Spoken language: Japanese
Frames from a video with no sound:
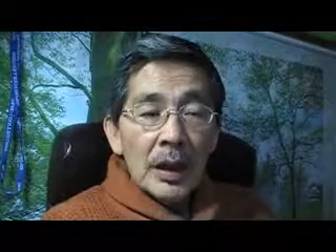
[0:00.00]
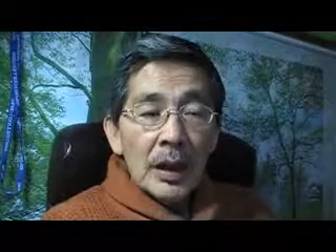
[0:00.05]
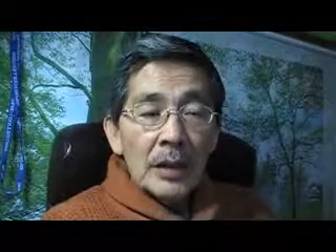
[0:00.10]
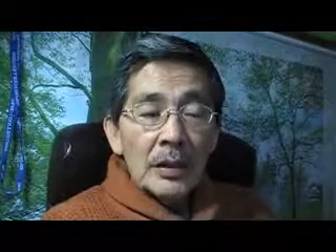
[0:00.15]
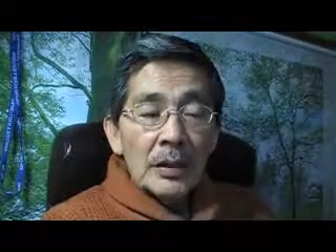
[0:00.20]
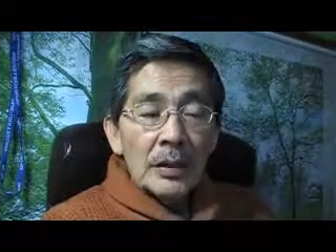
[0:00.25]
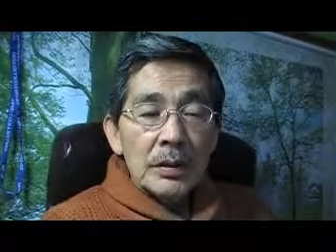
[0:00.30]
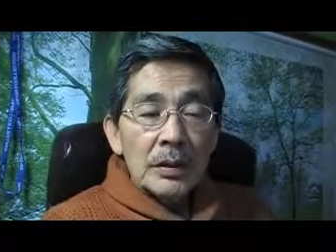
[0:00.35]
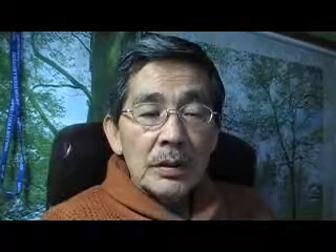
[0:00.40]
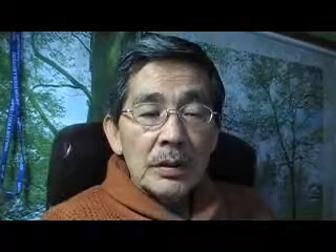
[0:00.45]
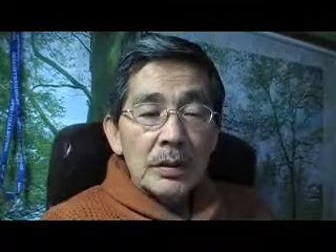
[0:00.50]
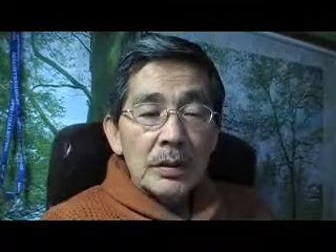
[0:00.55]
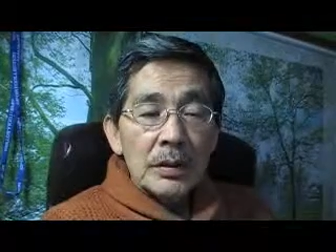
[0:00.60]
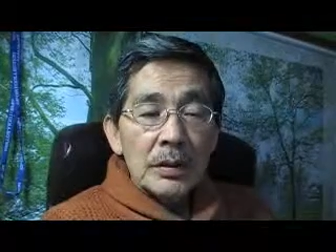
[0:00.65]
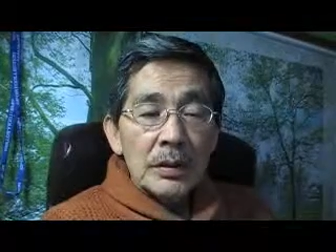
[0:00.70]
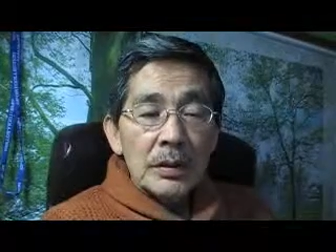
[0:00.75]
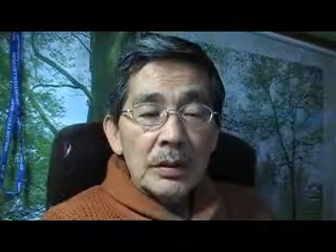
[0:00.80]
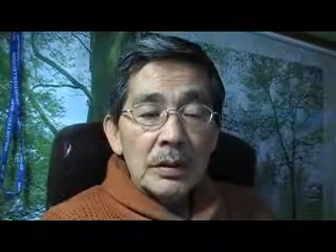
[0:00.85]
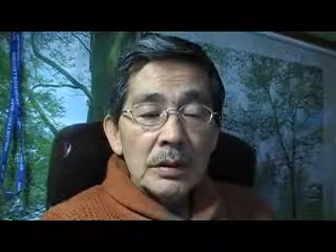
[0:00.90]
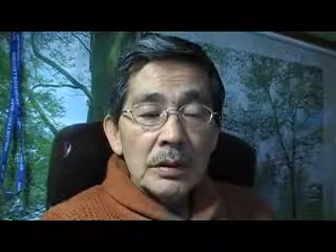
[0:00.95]
あの、
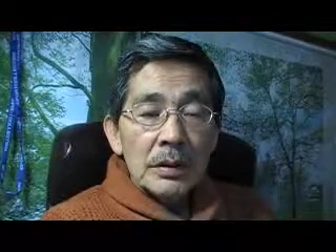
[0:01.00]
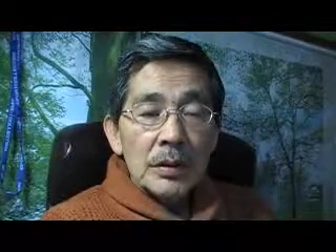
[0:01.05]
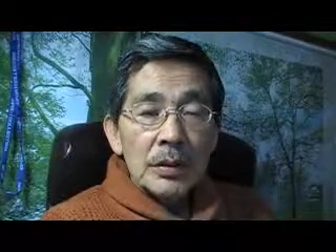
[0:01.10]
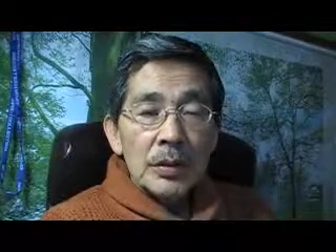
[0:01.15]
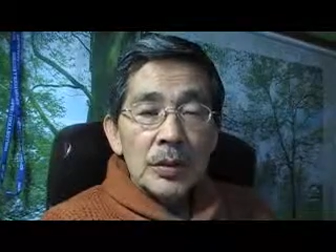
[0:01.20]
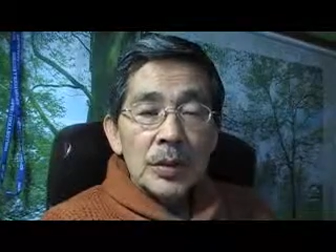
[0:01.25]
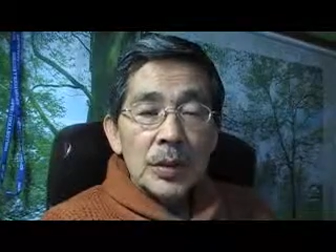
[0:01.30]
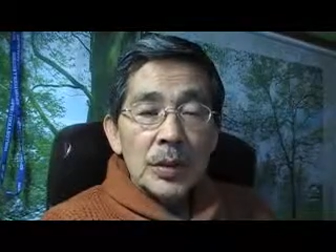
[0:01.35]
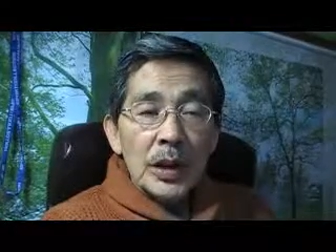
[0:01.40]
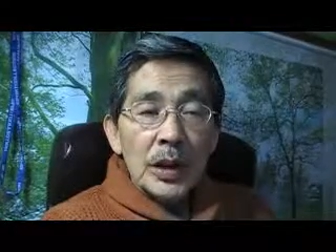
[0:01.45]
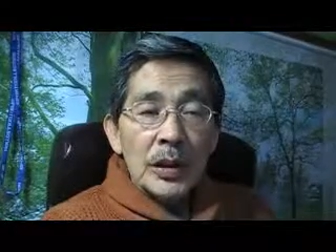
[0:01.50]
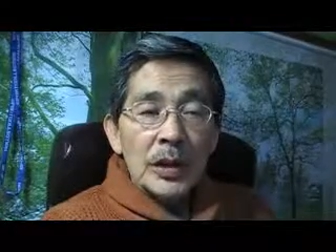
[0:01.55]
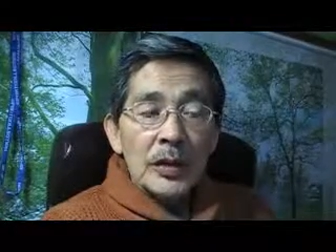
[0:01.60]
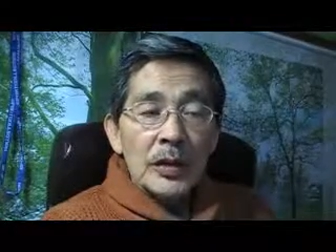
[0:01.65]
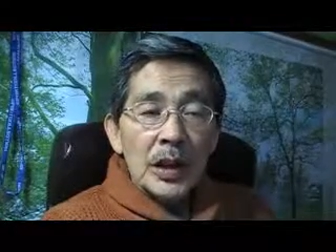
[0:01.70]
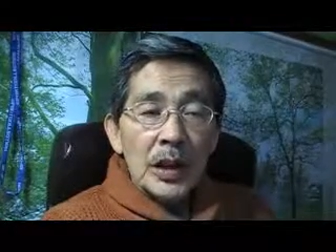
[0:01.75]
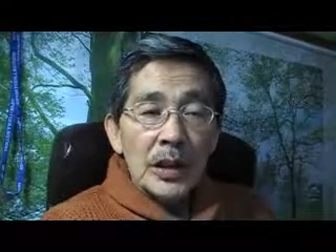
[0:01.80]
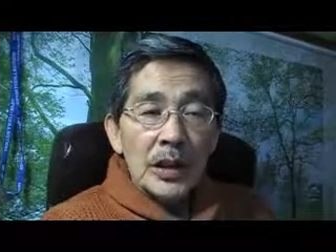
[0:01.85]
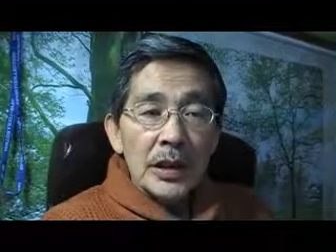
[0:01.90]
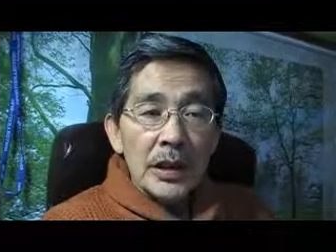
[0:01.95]
自分が犠
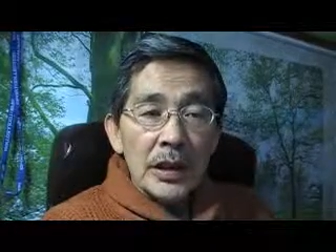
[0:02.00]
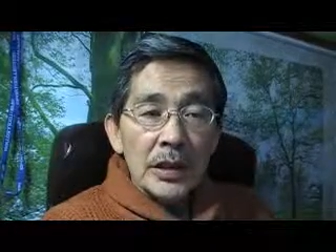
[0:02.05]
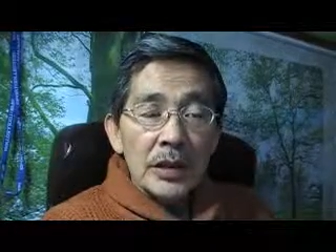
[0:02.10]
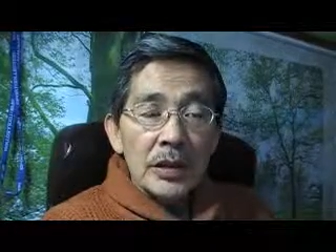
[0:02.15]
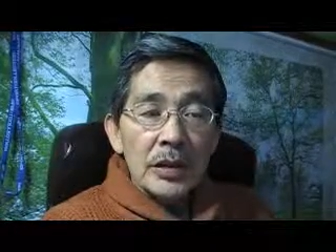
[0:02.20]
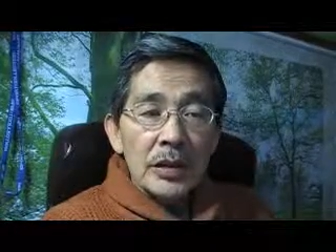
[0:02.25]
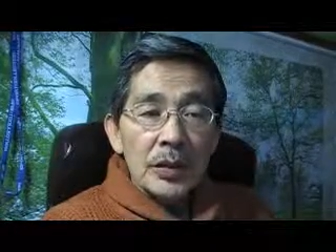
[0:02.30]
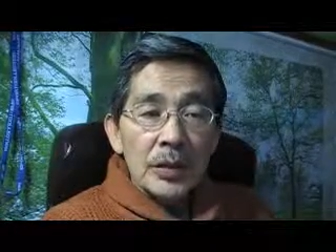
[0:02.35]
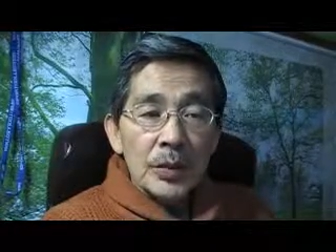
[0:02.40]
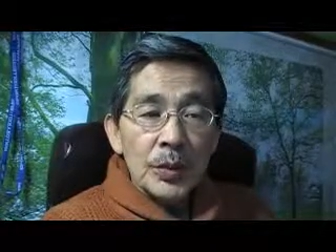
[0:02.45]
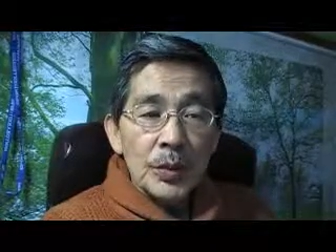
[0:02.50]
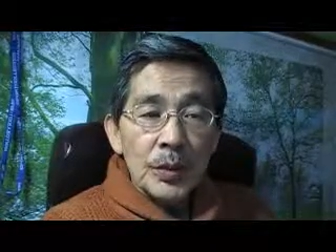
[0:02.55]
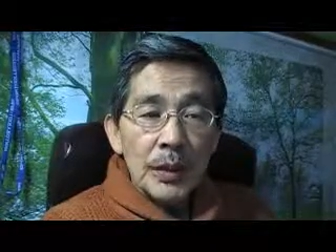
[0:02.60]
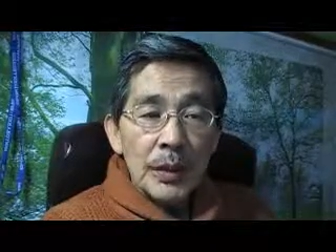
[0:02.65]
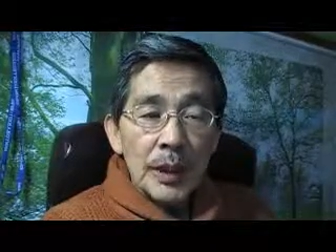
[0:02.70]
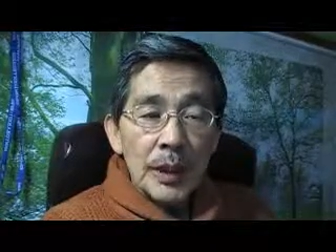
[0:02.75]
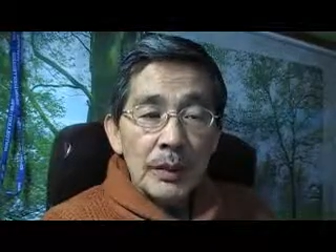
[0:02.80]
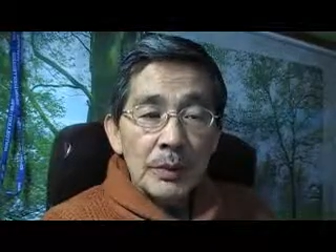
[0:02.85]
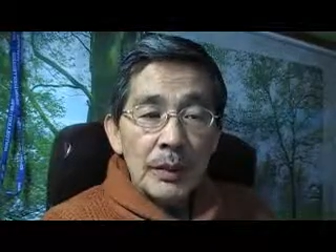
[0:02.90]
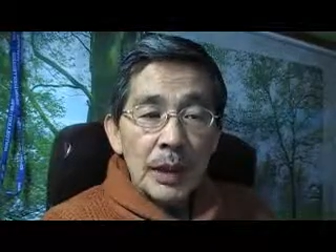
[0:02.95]
牲にな、自
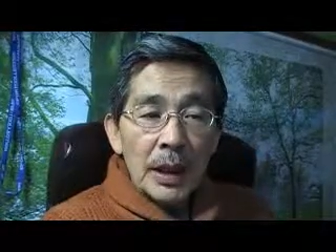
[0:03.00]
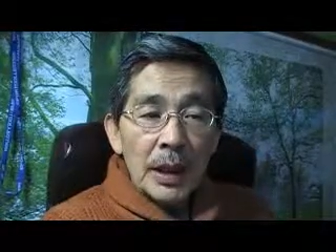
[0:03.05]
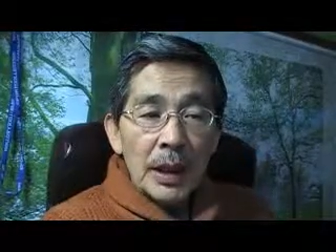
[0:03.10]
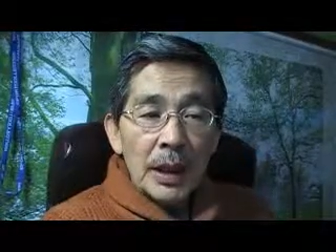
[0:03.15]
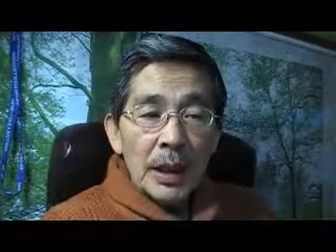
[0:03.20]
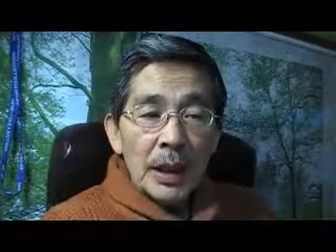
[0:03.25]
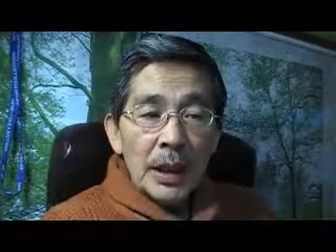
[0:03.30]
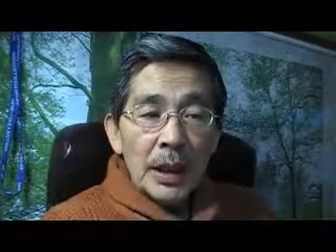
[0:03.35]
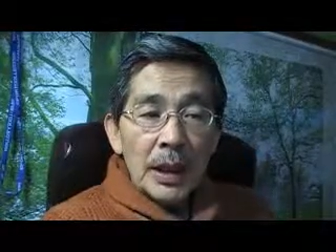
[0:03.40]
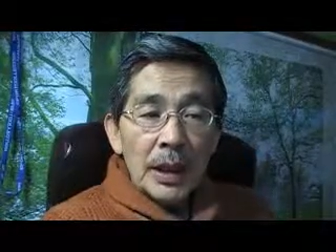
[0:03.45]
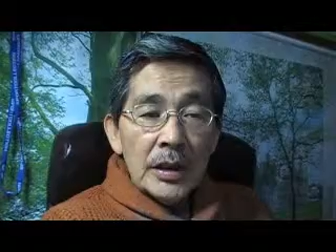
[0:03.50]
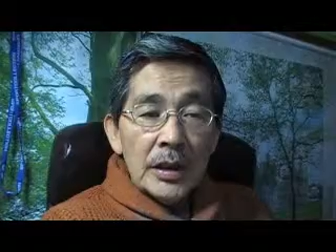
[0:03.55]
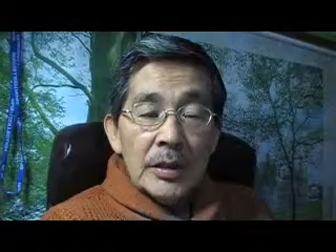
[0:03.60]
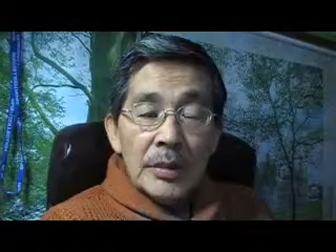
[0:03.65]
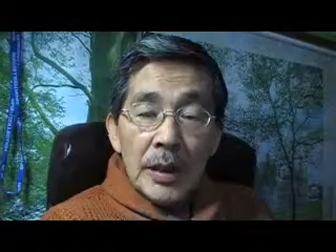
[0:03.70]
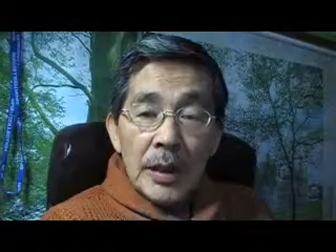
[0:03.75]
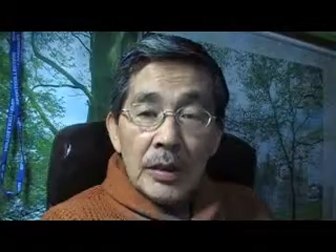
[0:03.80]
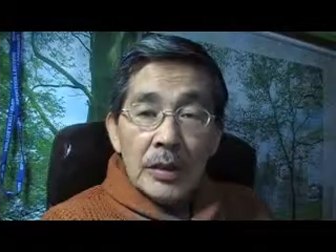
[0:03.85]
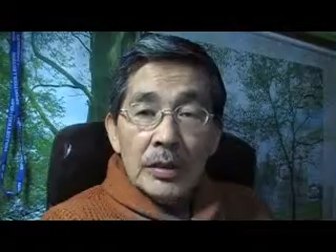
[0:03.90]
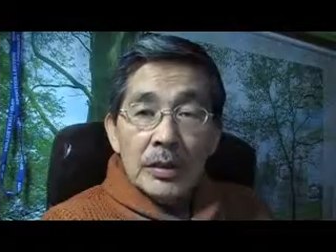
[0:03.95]
分が、まあ、あの、
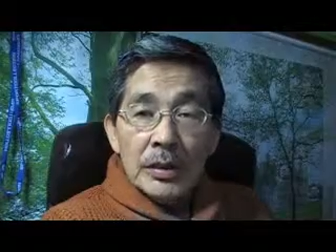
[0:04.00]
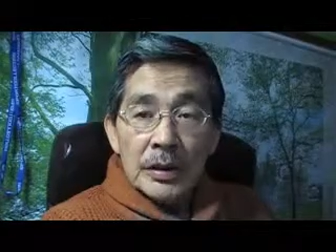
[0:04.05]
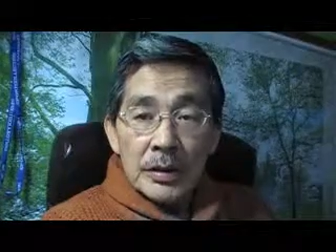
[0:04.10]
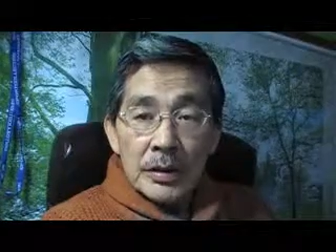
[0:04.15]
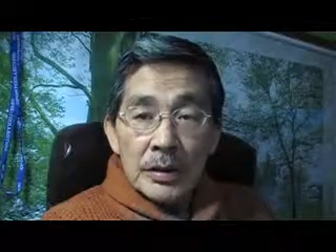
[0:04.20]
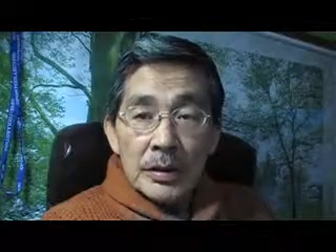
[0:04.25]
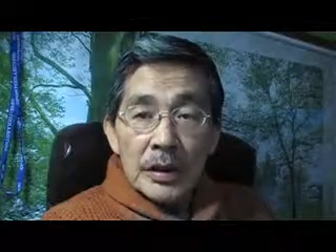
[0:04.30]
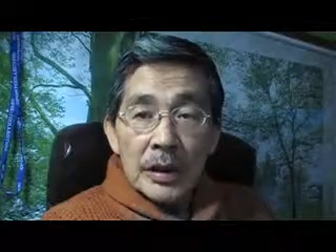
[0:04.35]
今の、